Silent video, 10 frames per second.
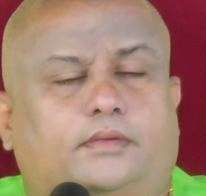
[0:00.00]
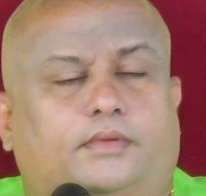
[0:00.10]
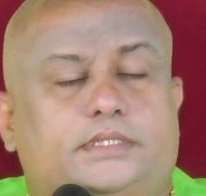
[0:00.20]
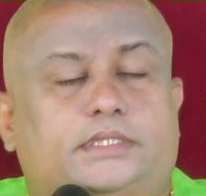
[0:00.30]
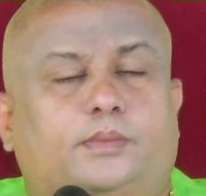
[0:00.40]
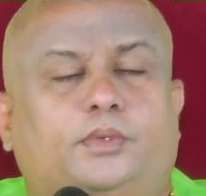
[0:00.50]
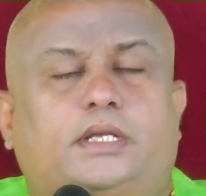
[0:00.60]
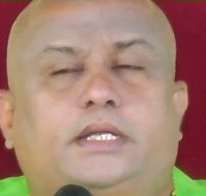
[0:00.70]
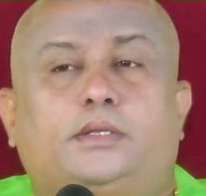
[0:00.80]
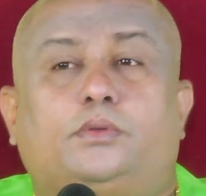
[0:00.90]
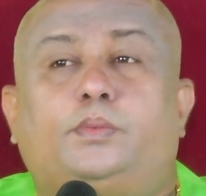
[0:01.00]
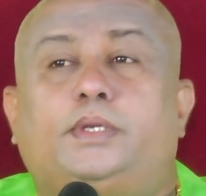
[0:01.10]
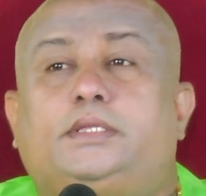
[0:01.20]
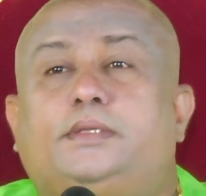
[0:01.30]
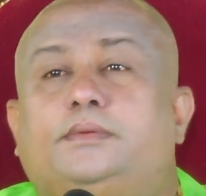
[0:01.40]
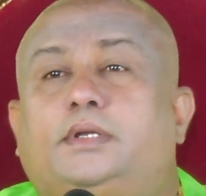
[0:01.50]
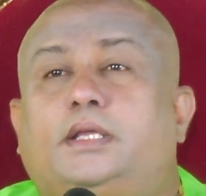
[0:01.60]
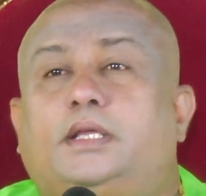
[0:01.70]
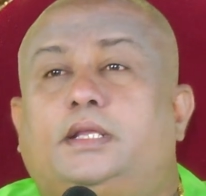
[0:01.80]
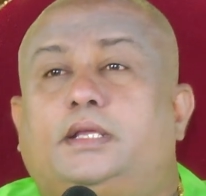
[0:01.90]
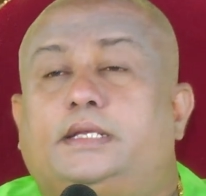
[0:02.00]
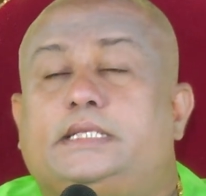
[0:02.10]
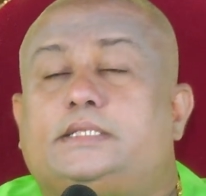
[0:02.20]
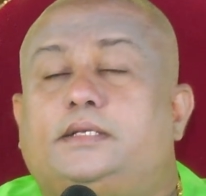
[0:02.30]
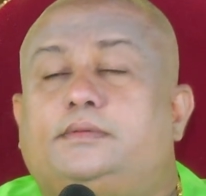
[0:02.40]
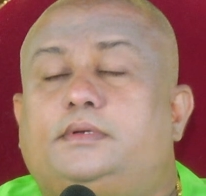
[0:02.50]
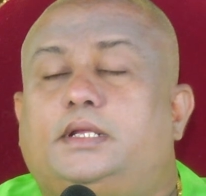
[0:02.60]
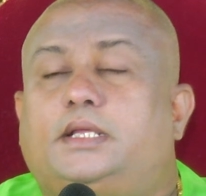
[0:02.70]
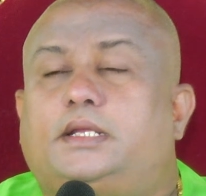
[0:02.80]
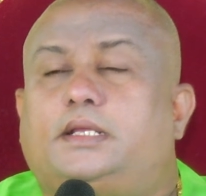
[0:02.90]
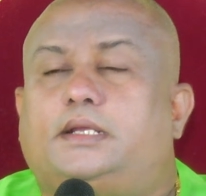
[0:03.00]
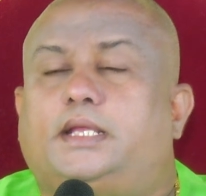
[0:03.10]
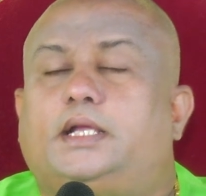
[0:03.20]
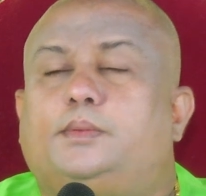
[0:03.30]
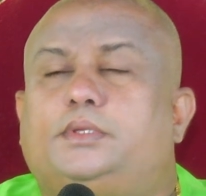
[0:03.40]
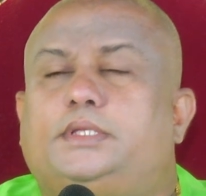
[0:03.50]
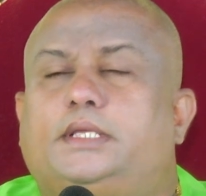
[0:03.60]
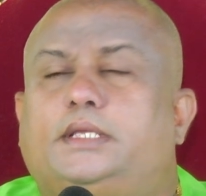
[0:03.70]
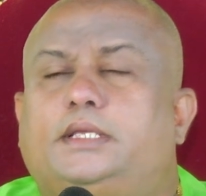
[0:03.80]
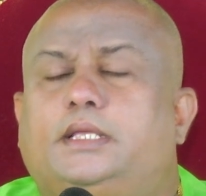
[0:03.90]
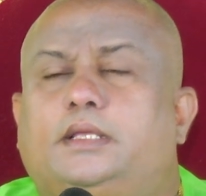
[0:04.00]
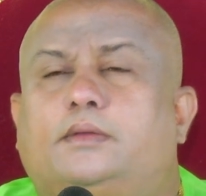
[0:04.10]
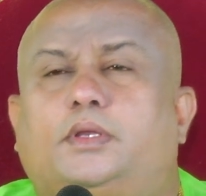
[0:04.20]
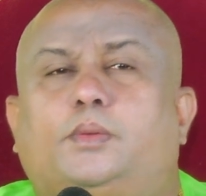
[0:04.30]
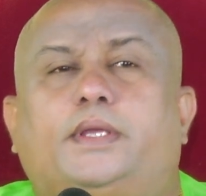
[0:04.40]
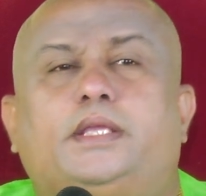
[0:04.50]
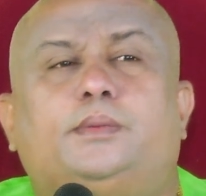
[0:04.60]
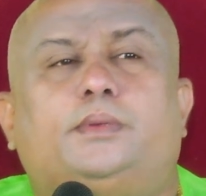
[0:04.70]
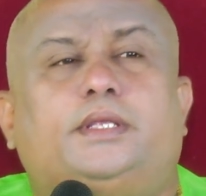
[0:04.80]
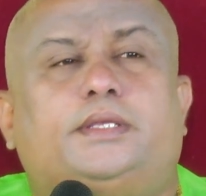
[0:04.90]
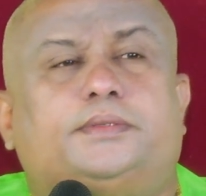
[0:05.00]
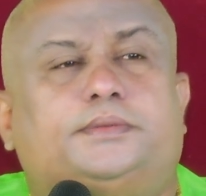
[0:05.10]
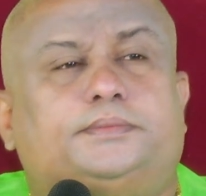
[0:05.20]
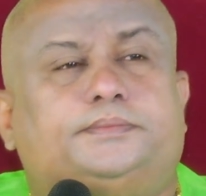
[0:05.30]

వజ్రము లాంటి గురుభక్తి ఉండాలా నిష్ట ఉండాలా లేకపోతే వాళ్ళు పైకి పోలేరు